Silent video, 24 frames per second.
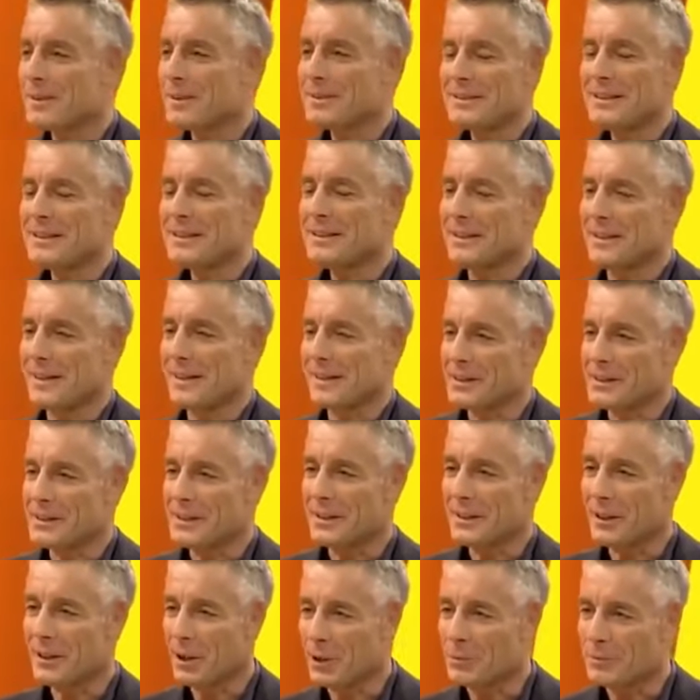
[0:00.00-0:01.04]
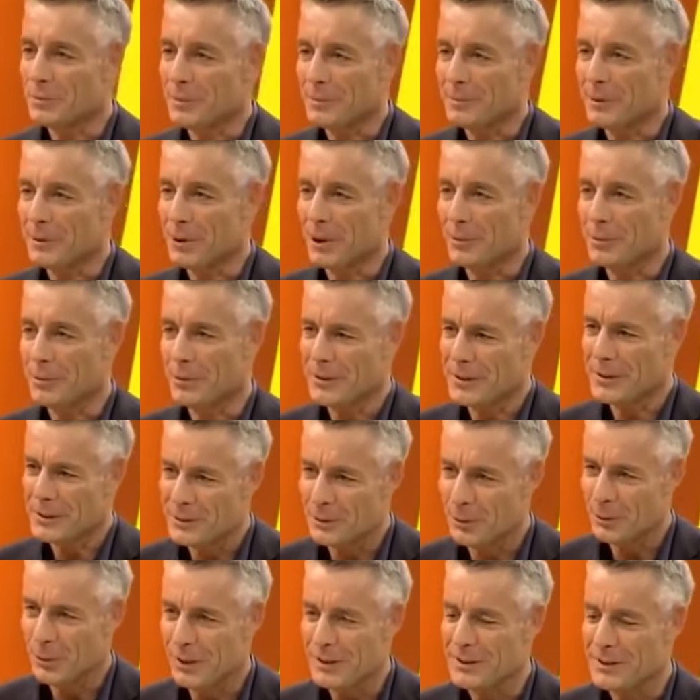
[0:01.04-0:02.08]
Que se passe-t-il exactement dans mon corps quand
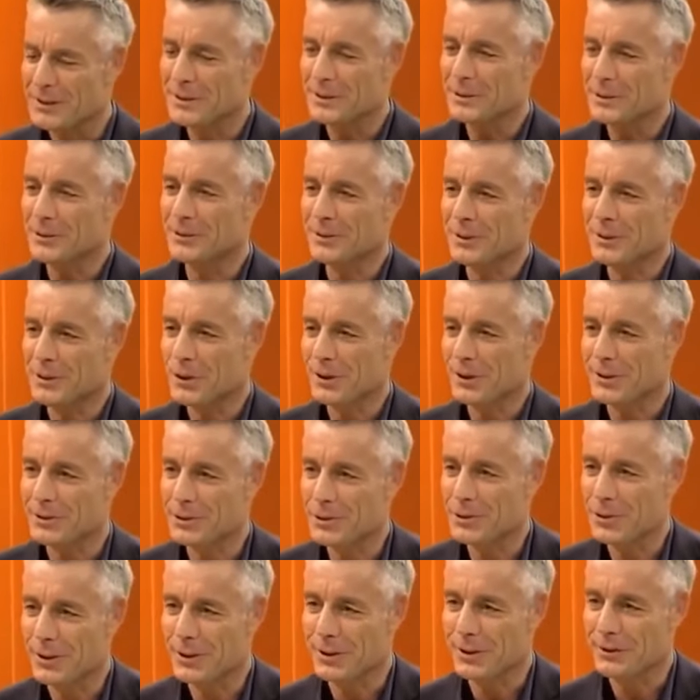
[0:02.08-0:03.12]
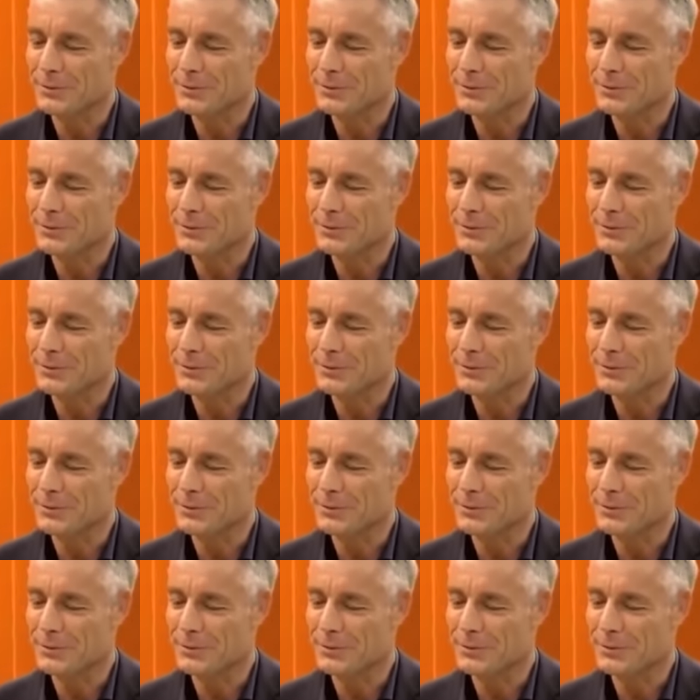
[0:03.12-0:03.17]
je suis vraiment stressé